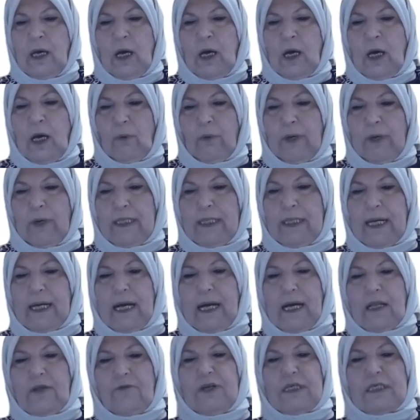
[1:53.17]
وإذا
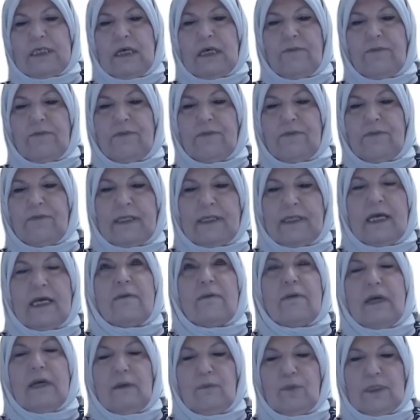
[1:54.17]
كانت فلسفة التنمية
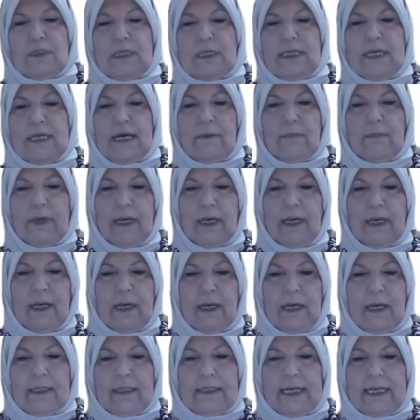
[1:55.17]
المستدامة
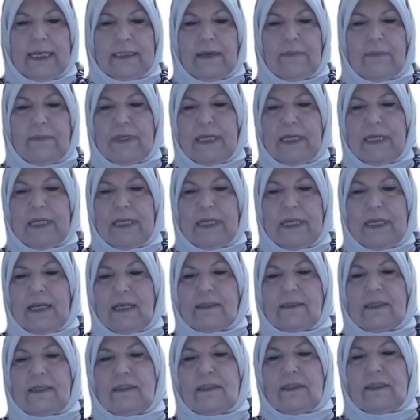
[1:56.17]
تعتمد على
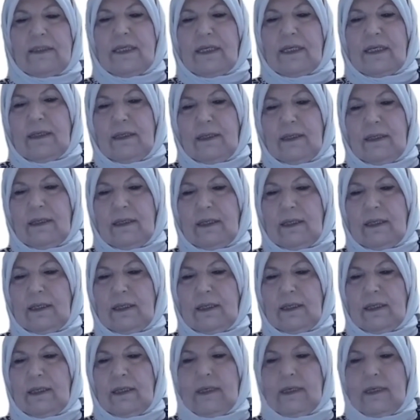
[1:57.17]
التنسيق
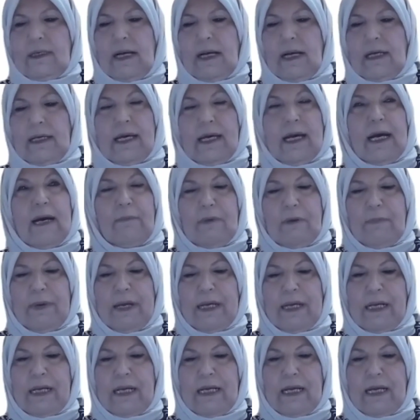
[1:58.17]
الكامل
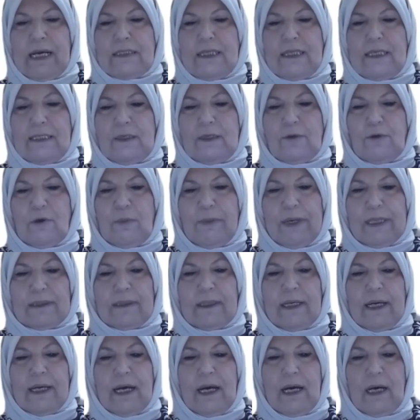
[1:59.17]
بين الأجهزة
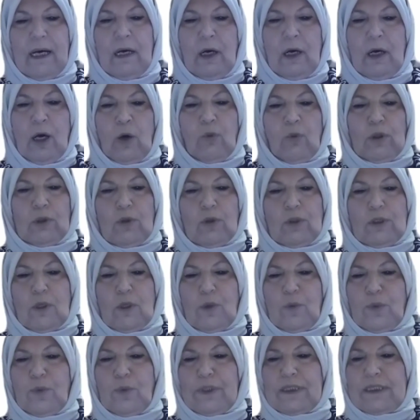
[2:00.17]
وبعضها
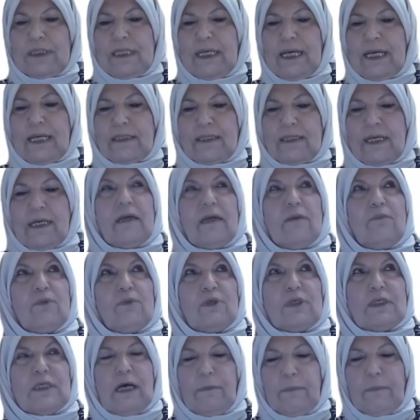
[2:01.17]
وتصور السياسات
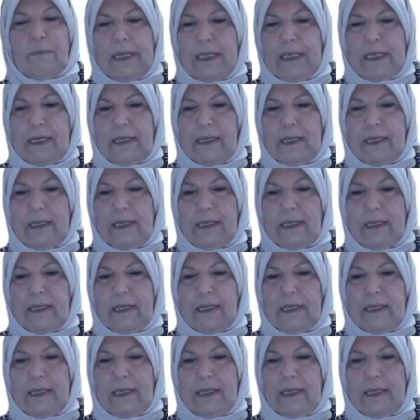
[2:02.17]
المستقبلية